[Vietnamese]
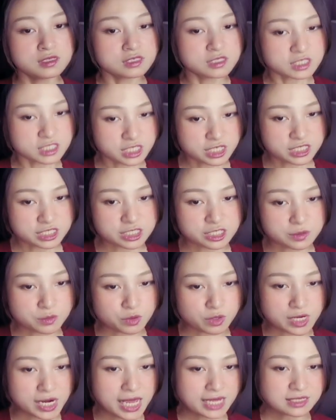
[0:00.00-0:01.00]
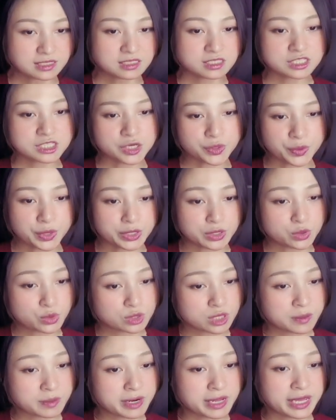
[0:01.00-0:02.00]
chân trừ một lát trương huyền thu
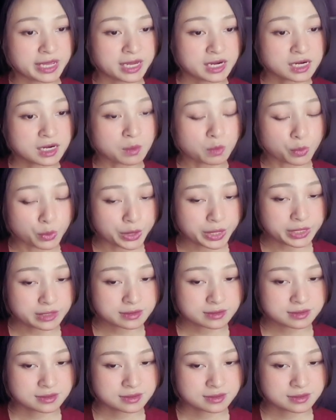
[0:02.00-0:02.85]
thập lại hết lòng huyết